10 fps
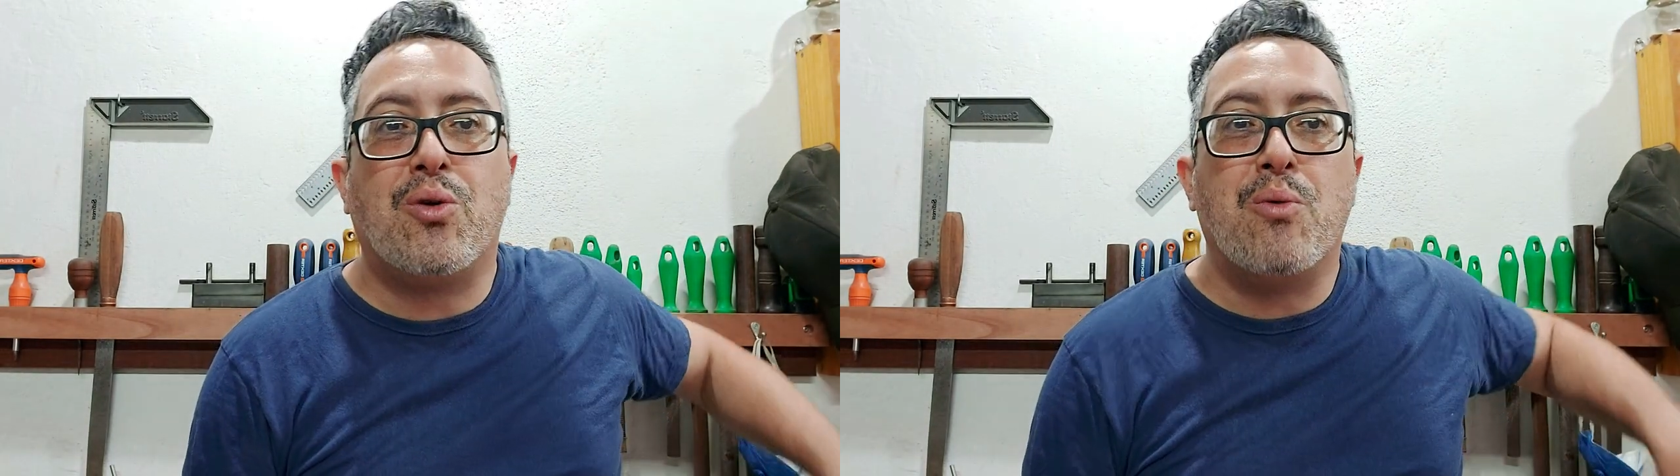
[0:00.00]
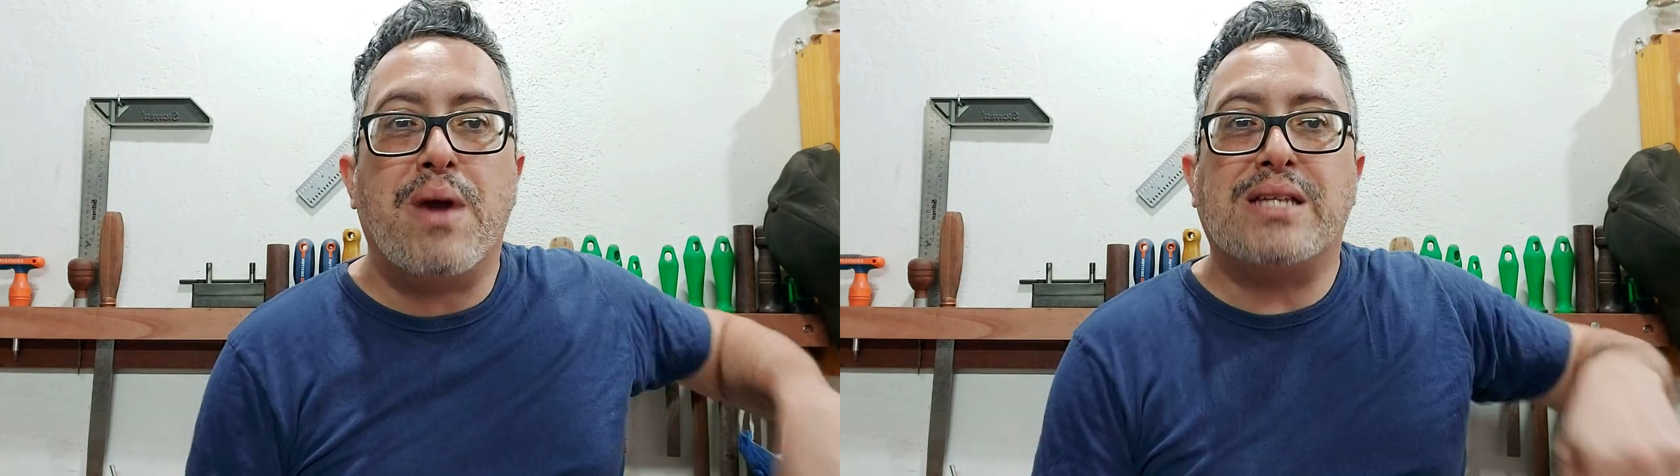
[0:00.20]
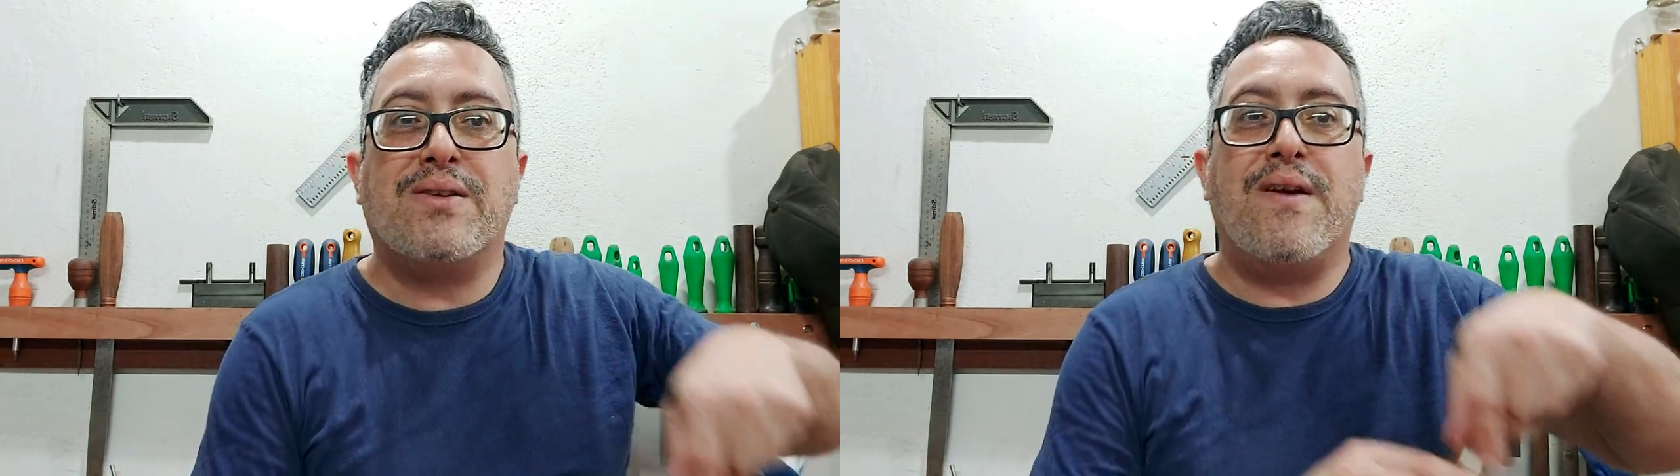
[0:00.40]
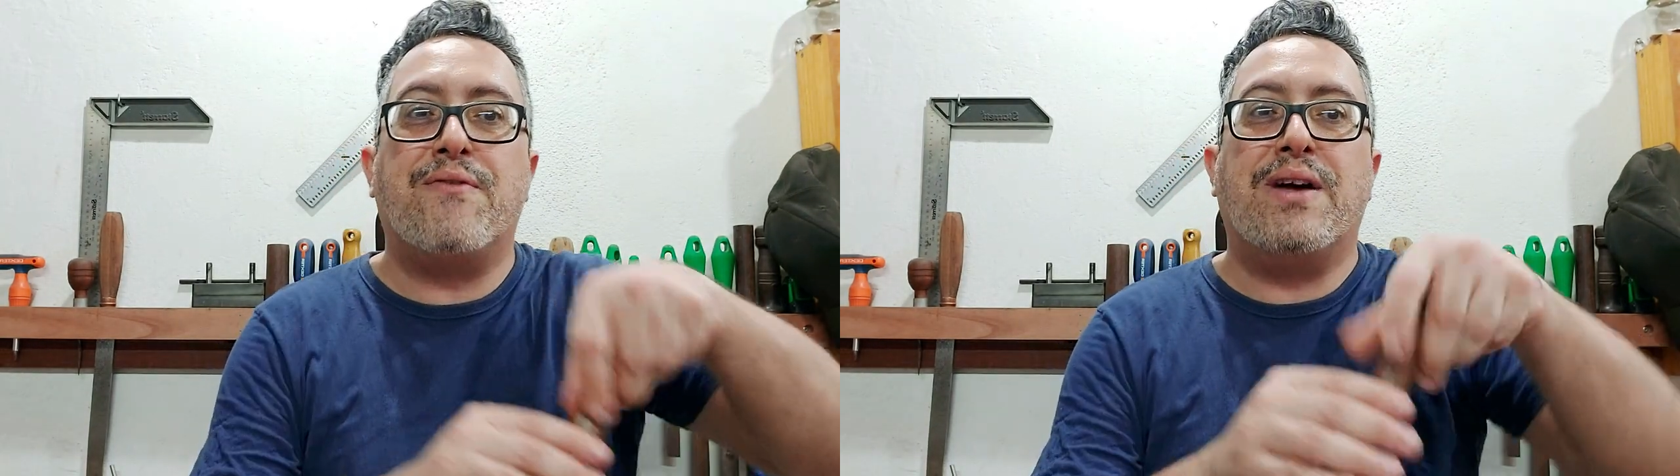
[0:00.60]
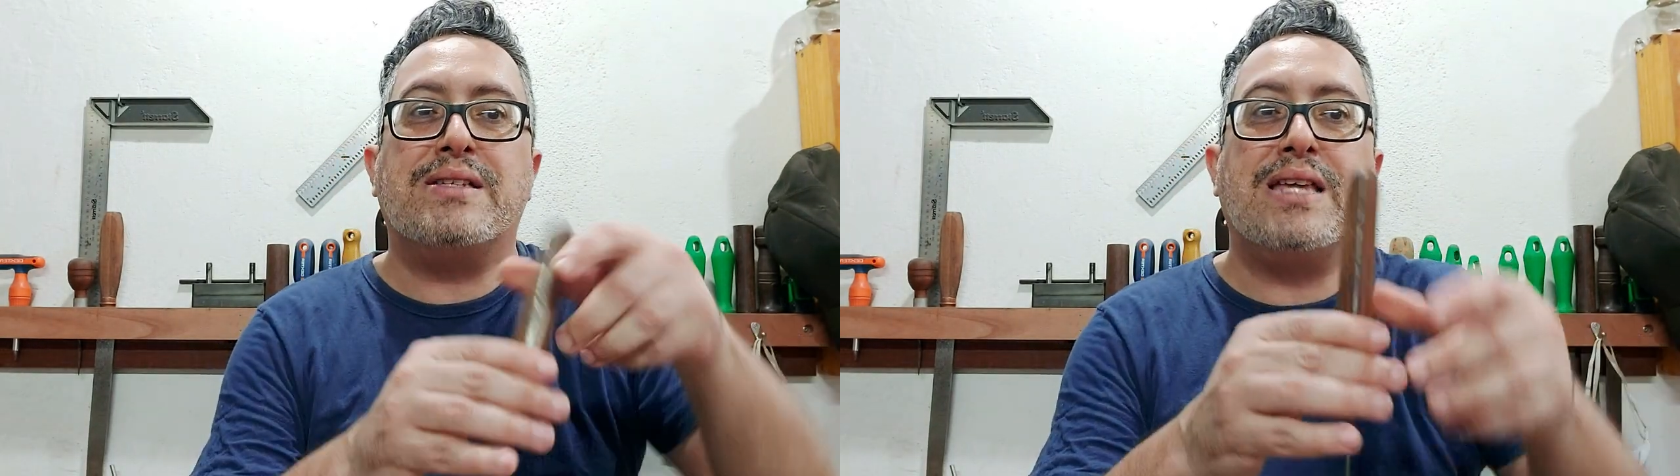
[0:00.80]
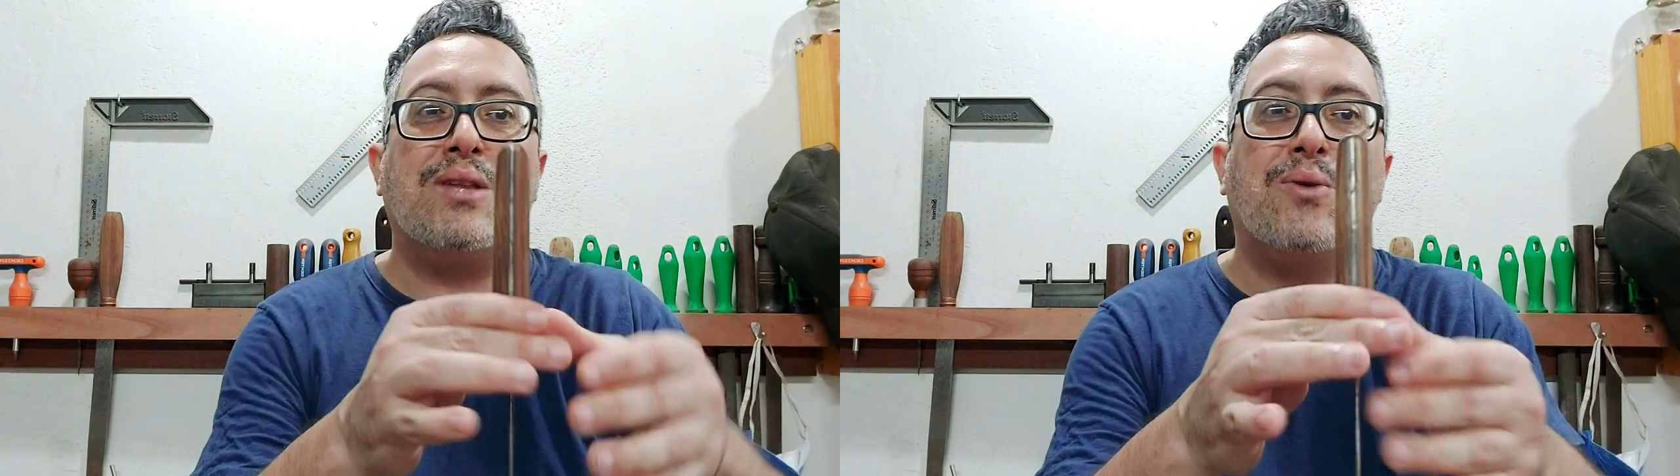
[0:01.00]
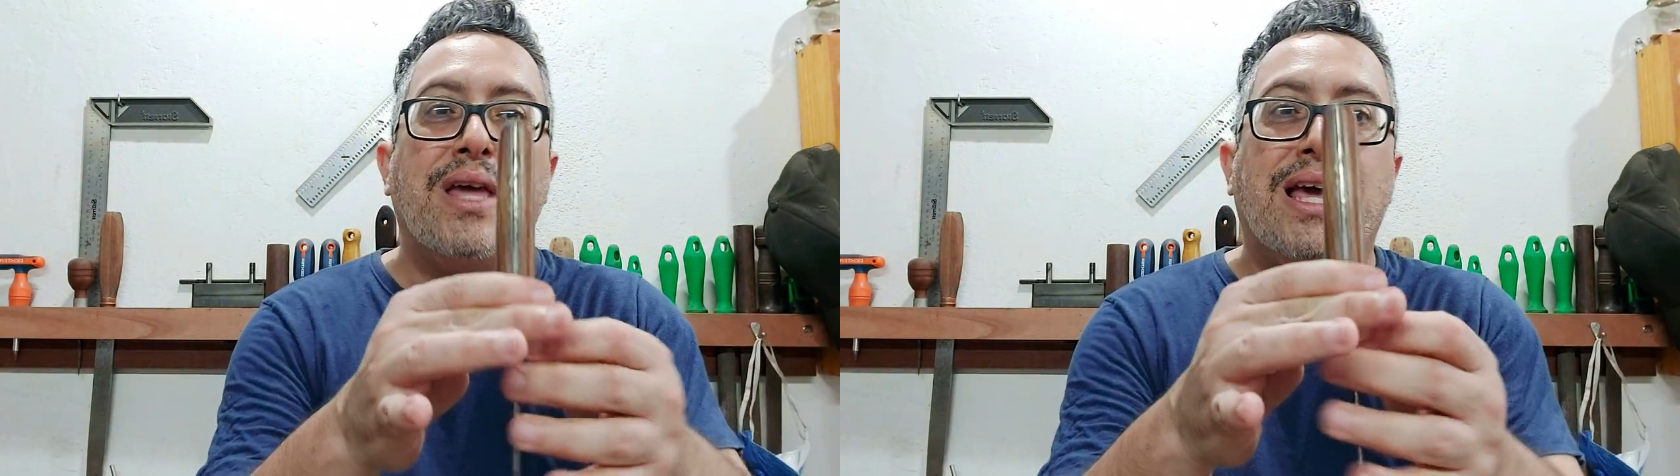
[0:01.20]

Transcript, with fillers: começa vai fazendo,